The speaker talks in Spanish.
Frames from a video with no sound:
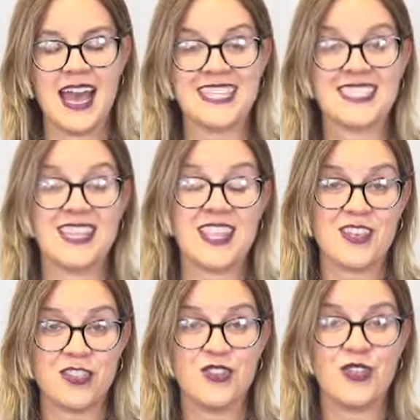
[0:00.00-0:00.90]
Hasta
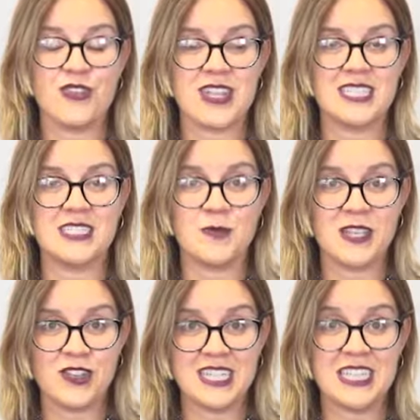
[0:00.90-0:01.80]
18 ciudades
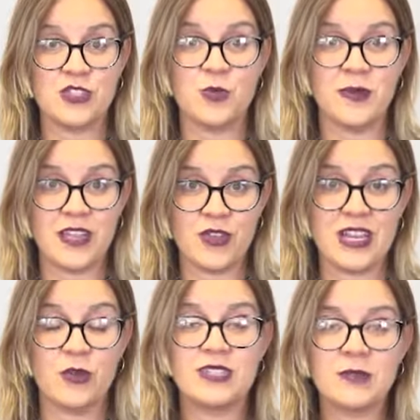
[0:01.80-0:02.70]
españolas han superado en
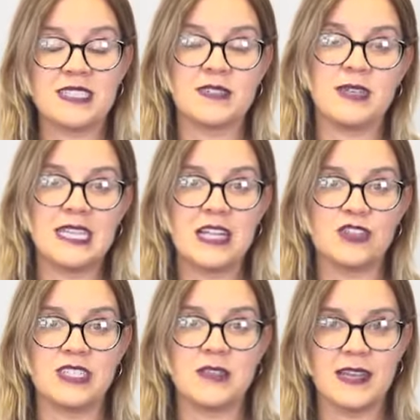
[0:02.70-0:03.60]
la última semana
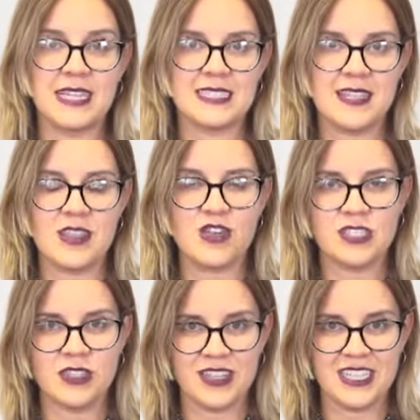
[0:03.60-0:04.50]
los niveles de
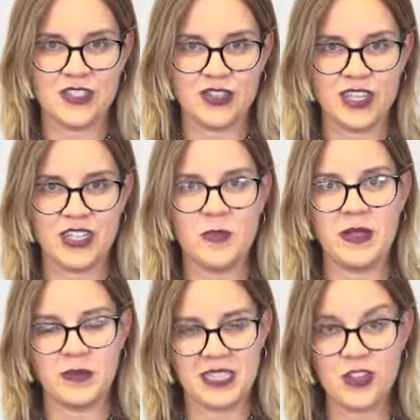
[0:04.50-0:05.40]
dióxido de nitrógeno
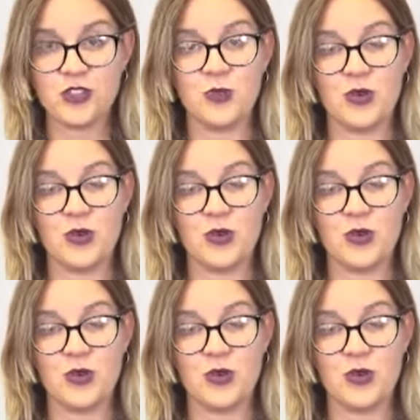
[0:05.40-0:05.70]
permitidos